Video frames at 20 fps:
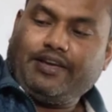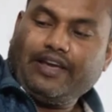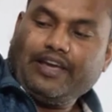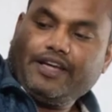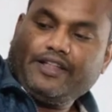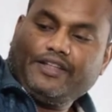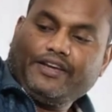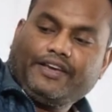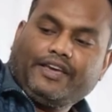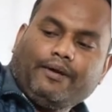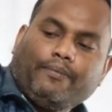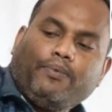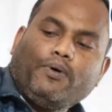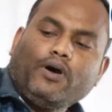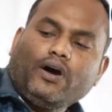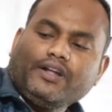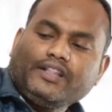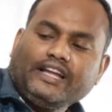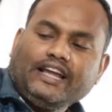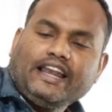ये देखिए
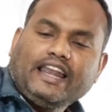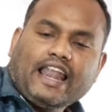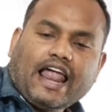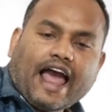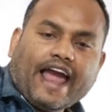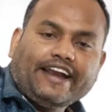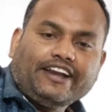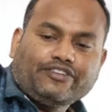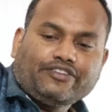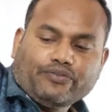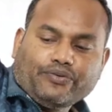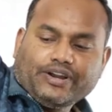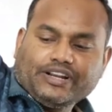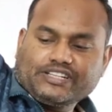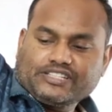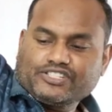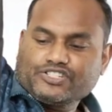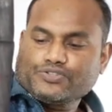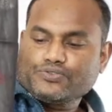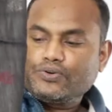बहुत ही लाइट वेट